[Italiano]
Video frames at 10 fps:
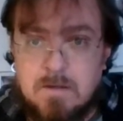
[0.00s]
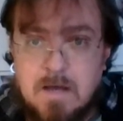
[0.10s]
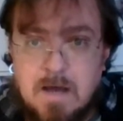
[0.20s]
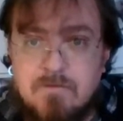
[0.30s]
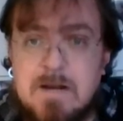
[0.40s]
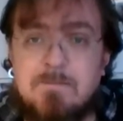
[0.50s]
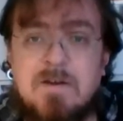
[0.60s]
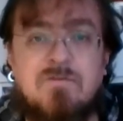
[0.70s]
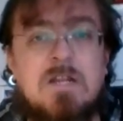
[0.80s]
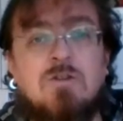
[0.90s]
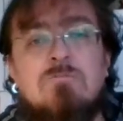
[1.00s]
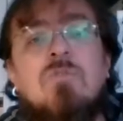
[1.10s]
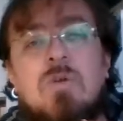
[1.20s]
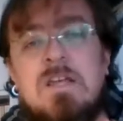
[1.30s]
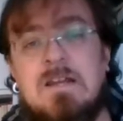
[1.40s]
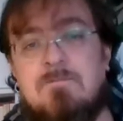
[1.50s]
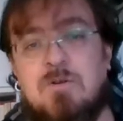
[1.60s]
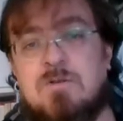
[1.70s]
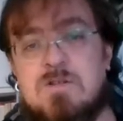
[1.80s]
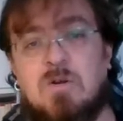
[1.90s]
Avrei preferito morire
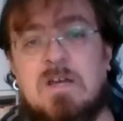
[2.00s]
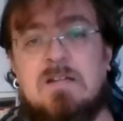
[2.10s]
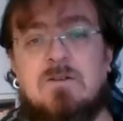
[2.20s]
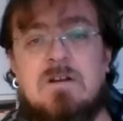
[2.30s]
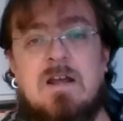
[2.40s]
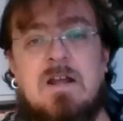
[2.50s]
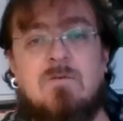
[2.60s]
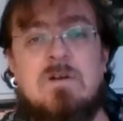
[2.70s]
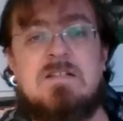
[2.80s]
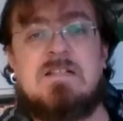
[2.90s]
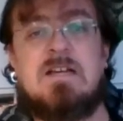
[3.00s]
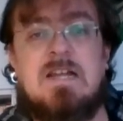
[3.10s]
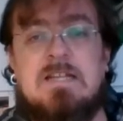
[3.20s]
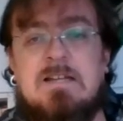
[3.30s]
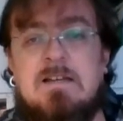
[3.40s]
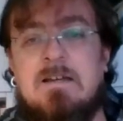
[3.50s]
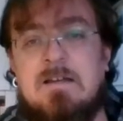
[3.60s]
piuttosto che ritornare in quelle segrete,